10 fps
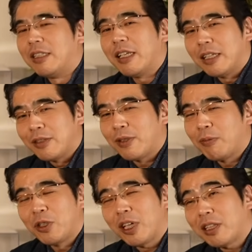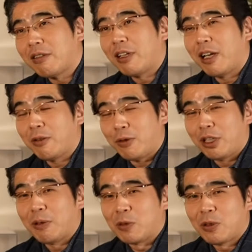ね、それで向き合ってくれないとか
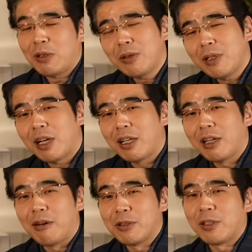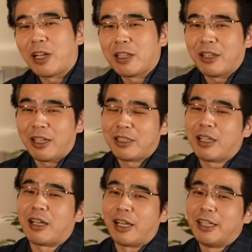言ってもそれはそれで彼がかわいそうだなって話
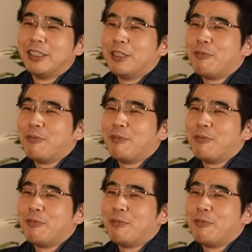だから、